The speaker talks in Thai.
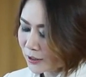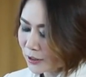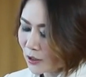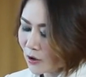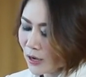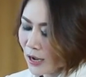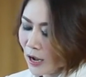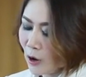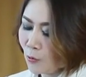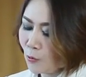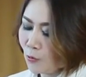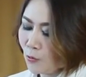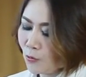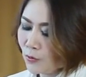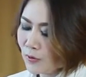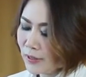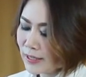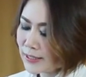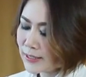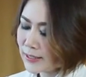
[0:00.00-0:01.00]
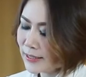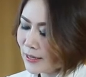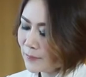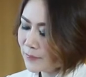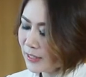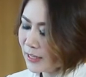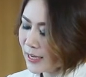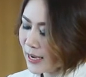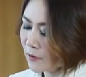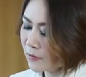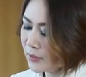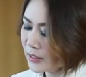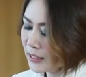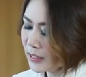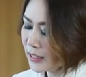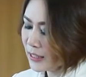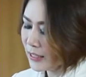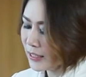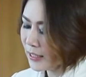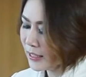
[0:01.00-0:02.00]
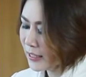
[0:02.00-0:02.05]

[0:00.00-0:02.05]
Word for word: ต้องเอาหนังสือเล่มนี้ค่ะ วิธี